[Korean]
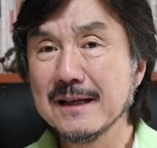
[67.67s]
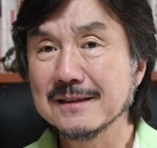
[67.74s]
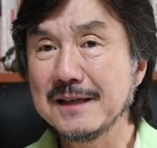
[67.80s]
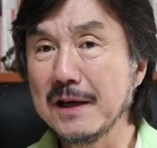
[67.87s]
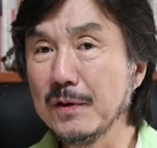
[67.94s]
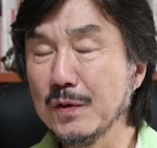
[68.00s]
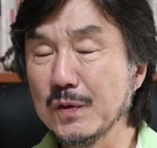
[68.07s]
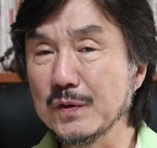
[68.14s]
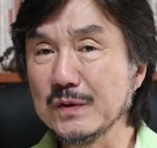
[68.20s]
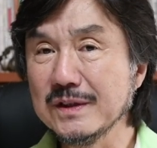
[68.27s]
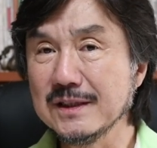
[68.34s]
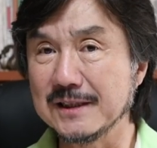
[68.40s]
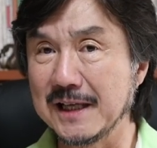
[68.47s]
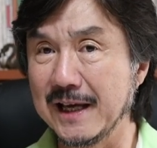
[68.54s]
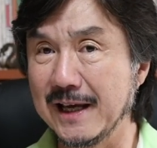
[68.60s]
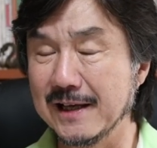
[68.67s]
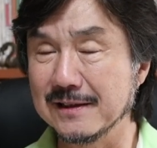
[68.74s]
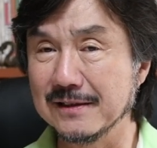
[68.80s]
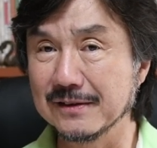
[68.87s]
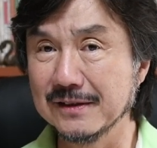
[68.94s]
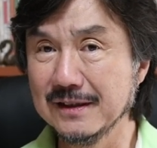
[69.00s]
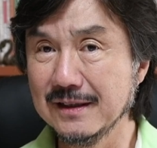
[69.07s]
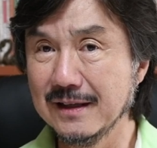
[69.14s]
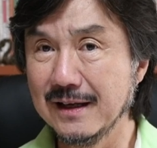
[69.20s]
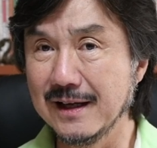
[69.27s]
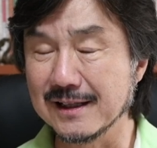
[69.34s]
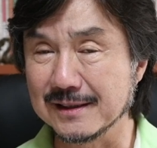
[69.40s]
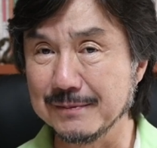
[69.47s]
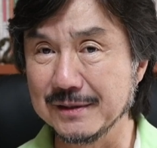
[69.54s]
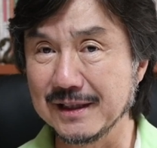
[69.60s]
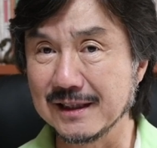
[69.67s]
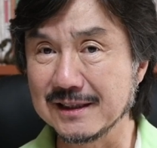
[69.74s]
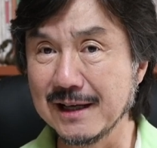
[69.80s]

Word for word: 새로운 재해석을 했습니다.